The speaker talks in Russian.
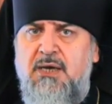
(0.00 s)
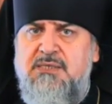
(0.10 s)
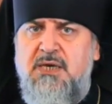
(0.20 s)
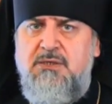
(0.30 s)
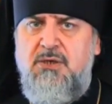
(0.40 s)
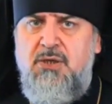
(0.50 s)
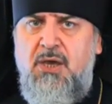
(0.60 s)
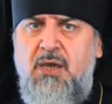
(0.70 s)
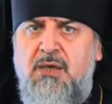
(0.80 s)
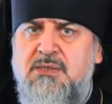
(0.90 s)

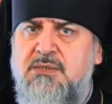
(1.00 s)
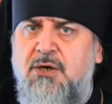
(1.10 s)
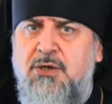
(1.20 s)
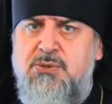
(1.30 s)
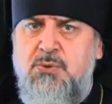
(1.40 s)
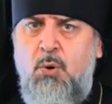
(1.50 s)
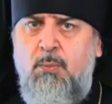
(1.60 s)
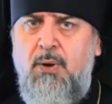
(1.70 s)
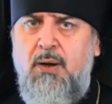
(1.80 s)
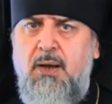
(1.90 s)
соединение со
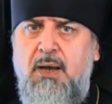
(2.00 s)
Христом –